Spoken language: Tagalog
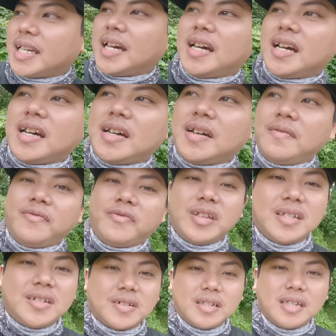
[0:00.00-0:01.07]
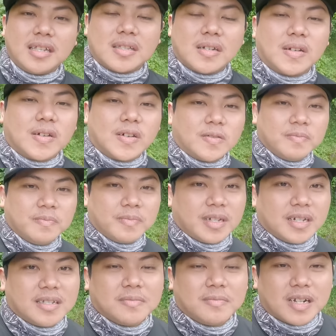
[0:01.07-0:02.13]
sa Freedcon Intercom.
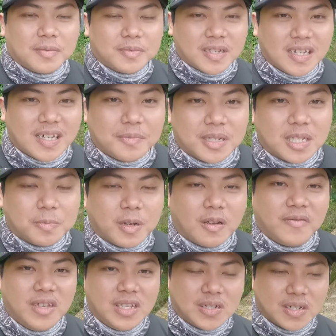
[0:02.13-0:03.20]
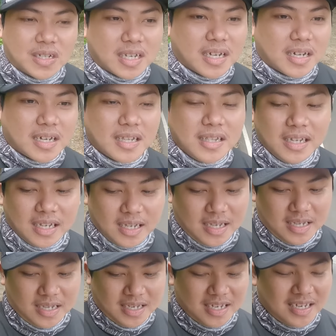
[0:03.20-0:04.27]
Yan, maraming salamat sa pag-feature sa akin.
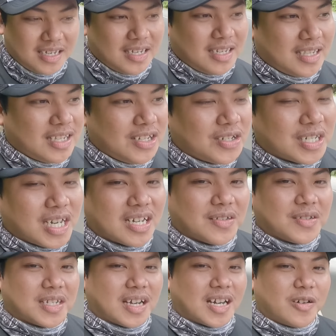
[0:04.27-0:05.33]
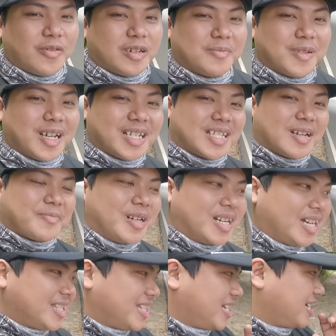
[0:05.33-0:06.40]
And ayun, shoutout sa R1 Plus.
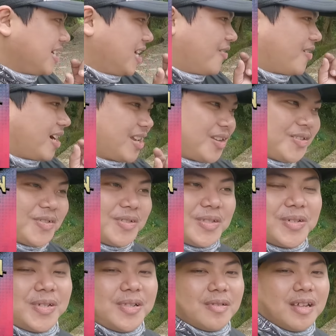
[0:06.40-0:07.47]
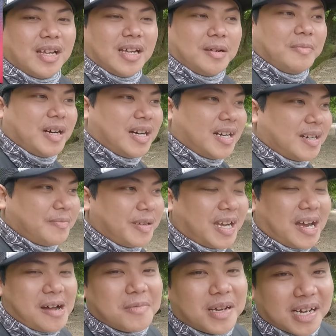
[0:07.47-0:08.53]
Napakaganda ng gawa niyo yun, tol. Uh, may
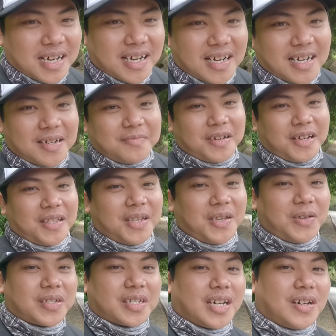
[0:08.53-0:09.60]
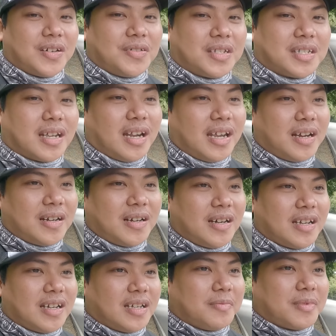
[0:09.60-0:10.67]
camera, maganda yung sounds,
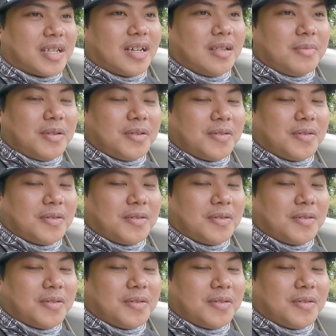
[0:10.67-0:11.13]
clear, and matagal